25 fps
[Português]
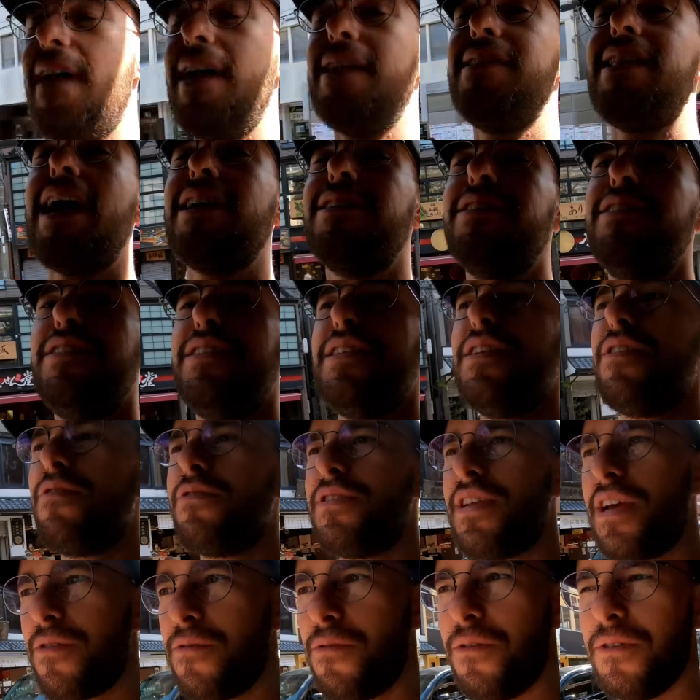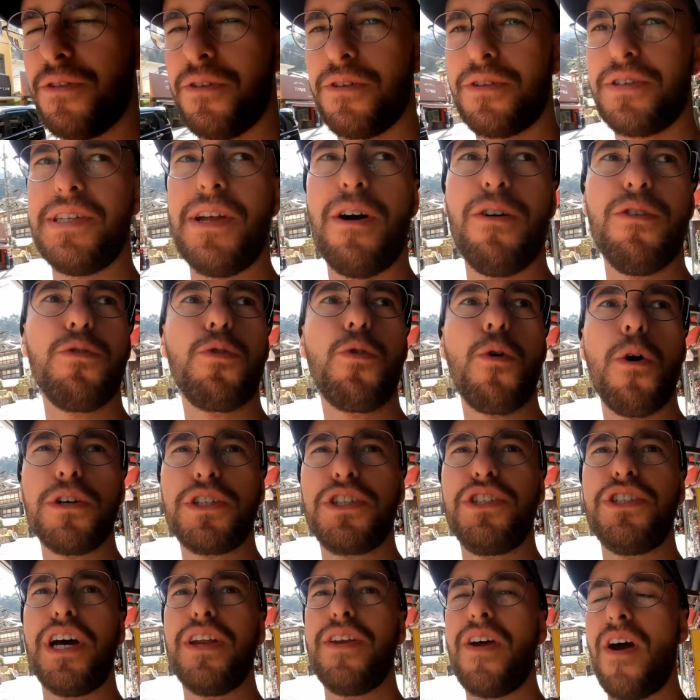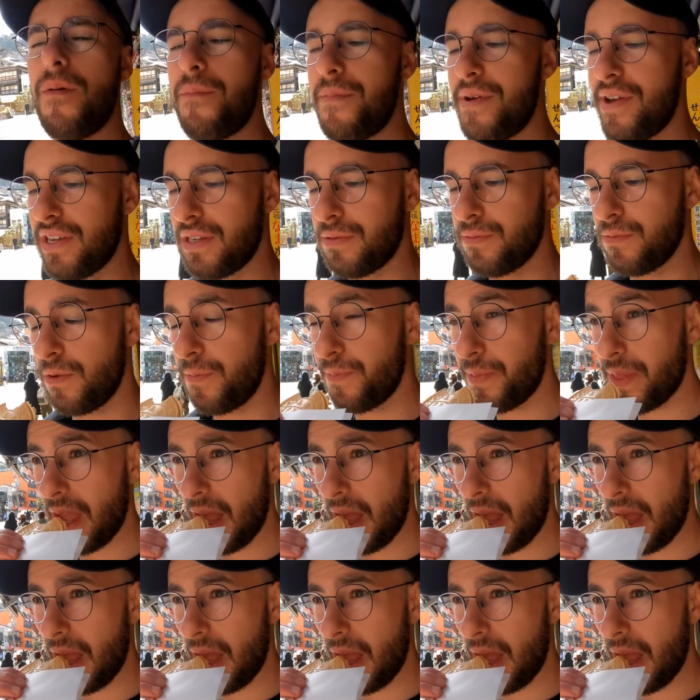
validade de 5 segundos, senão o gosto já não é o mesmo.